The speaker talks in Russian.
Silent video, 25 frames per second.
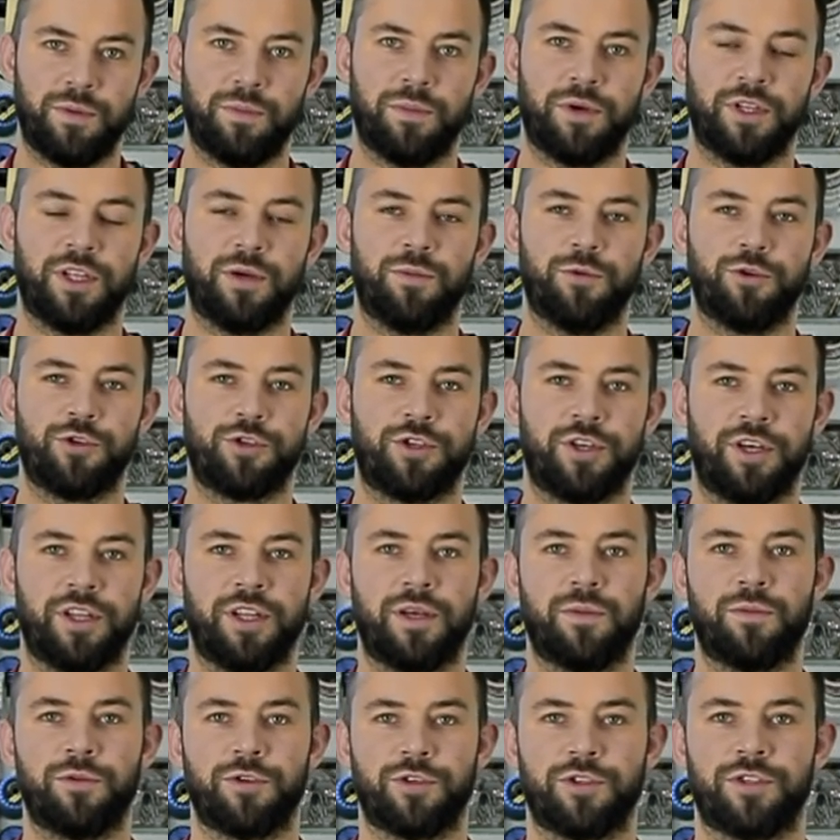потому что она
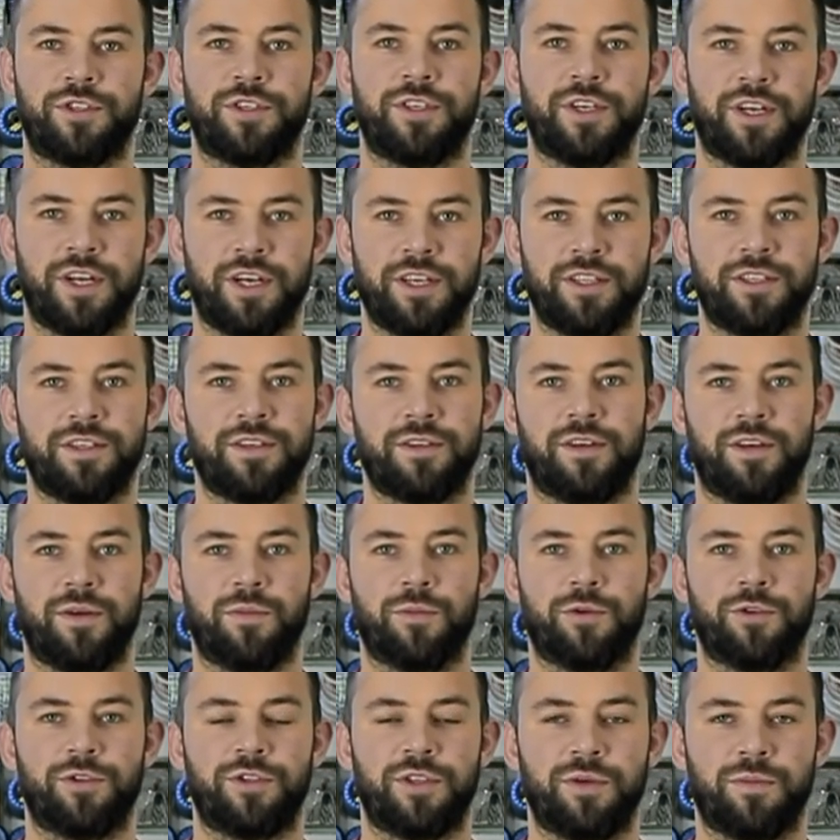может сдирать
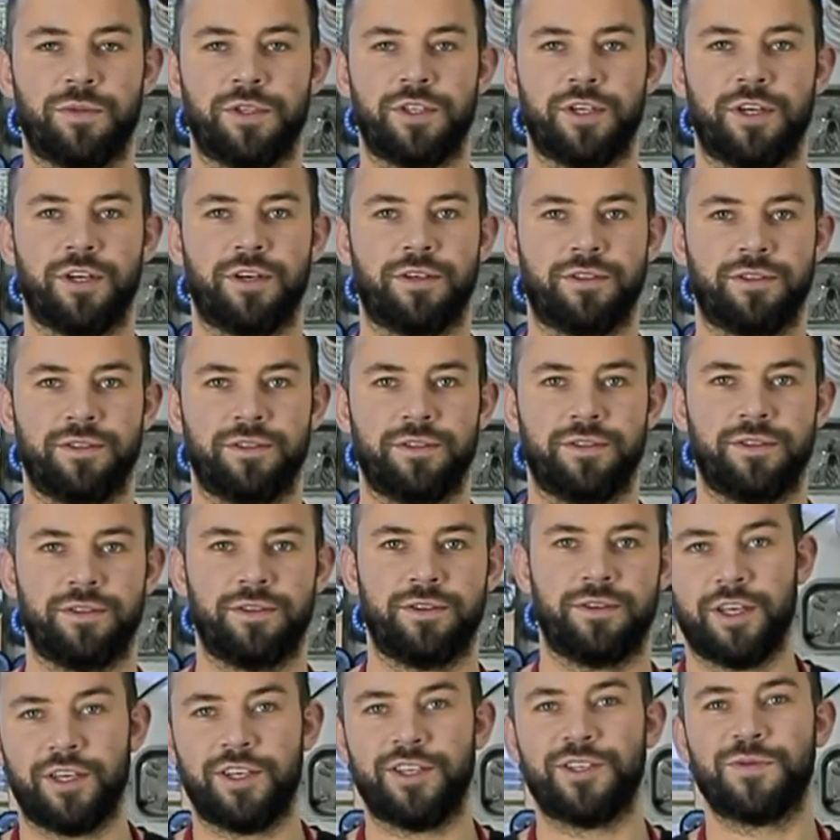ремонтный материал.
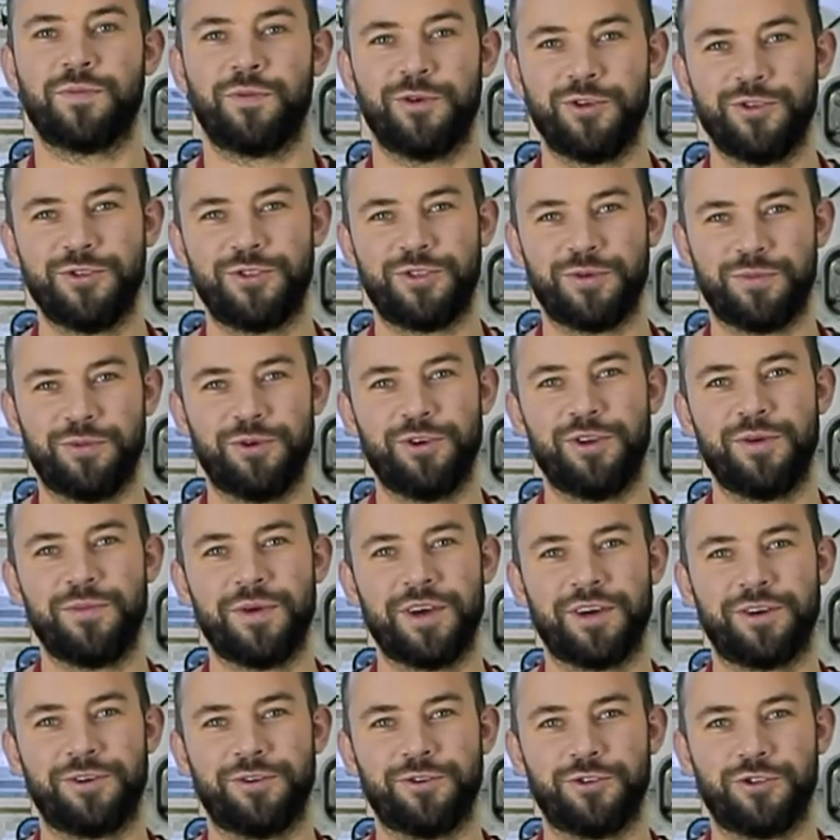Используйте более
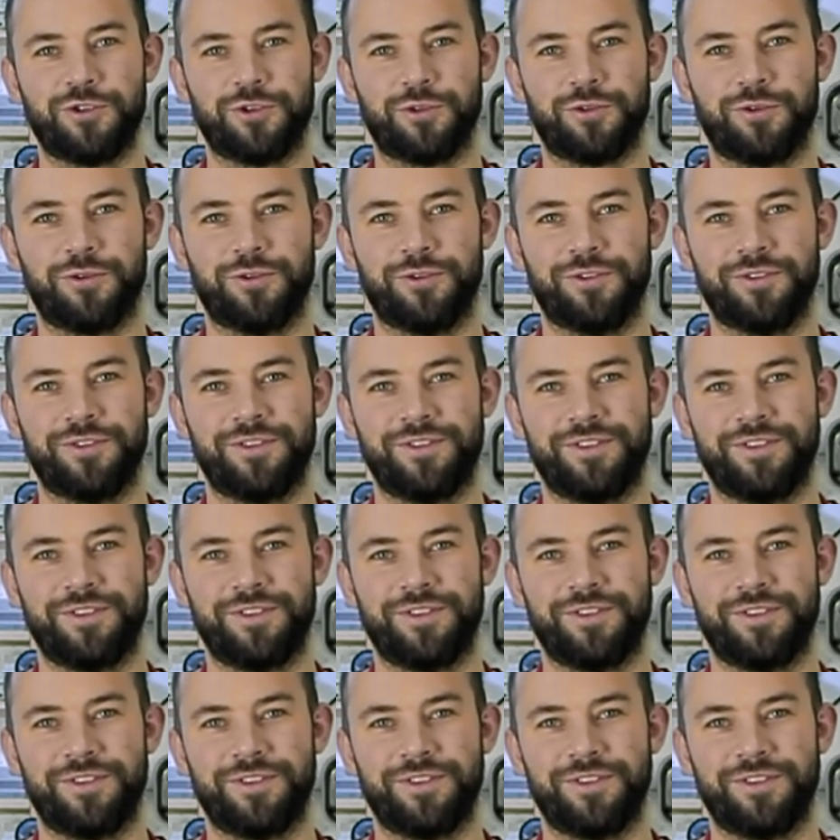мягкую щетку.